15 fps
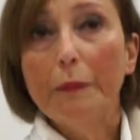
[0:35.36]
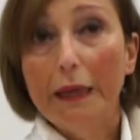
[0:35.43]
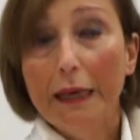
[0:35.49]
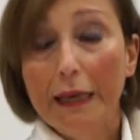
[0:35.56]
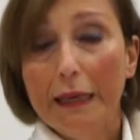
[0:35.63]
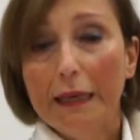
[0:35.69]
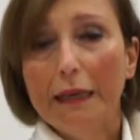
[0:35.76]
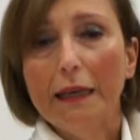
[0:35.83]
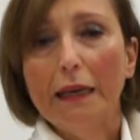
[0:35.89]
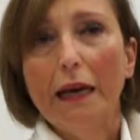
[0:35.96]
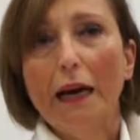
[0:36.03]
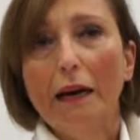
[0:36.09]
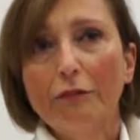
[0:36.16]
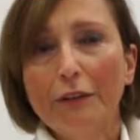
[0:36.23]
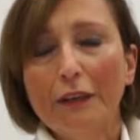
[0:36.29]
e
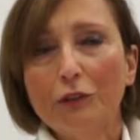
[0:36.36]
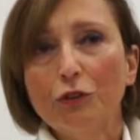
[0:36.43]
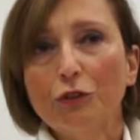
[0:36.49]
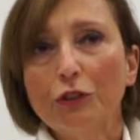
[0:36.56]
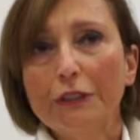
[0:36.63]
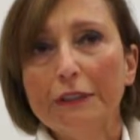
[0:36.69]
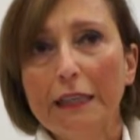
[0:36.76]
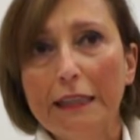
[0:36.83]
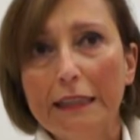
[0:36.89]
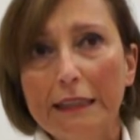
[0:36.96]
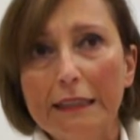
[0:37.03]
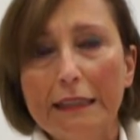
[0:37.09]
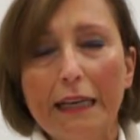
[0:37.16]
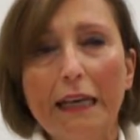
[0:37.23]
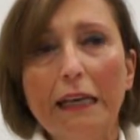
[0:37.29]
ha fatto
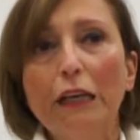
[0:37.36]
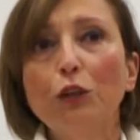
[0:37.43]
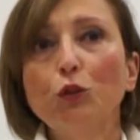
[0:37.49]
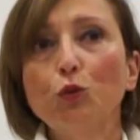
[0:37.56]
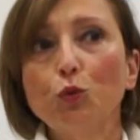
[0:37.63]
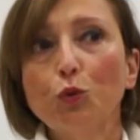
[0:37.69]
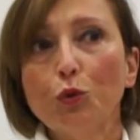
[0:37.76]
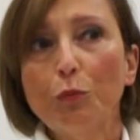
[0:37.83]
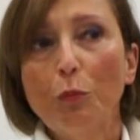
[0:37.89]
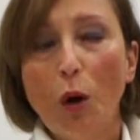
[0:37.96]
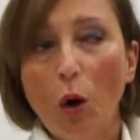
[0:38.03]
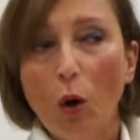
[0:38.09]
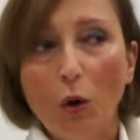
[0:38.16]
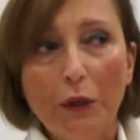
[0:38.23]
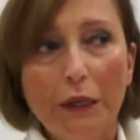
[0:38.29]
risalire il
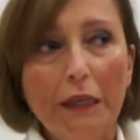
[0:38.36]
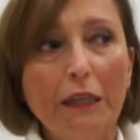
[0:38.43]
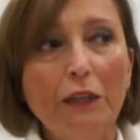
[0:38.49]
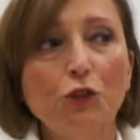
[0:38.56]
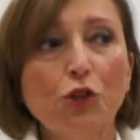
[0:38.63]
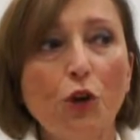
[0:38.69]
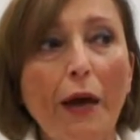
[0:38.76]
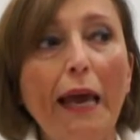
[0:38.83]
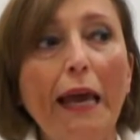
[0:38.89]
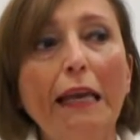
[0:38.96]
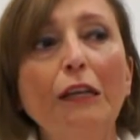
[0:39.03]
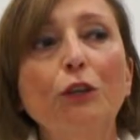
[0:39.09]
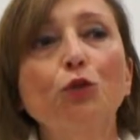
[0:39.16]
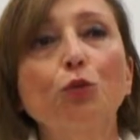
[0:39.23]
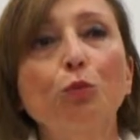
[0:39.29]
turmoil, cioè
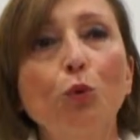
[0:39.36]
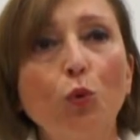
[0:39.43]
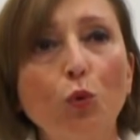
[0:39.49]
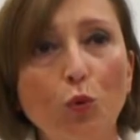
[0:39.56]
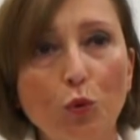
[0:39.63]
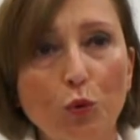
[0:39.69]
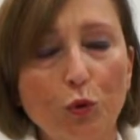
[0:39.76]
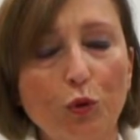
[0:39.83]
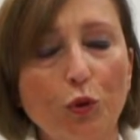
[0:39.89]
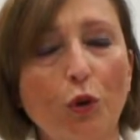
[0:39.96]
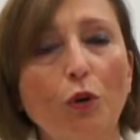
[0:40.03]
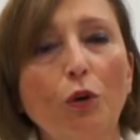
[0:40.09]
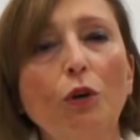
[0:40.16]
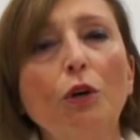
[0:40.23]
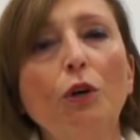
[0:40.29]
il
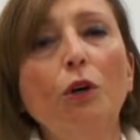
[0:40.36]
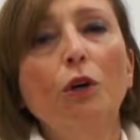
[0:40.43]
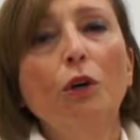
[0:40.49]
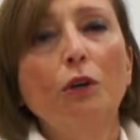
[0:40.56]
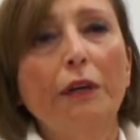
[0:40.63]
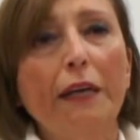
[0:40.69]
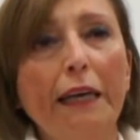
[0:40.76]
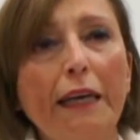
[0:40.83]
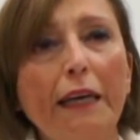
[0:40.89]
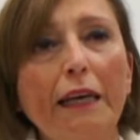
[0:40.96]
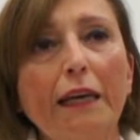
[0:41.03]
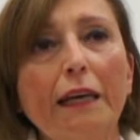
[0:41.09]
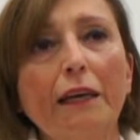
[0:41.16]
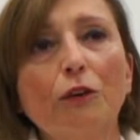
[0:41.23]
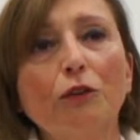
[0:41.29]
tumulto che eh,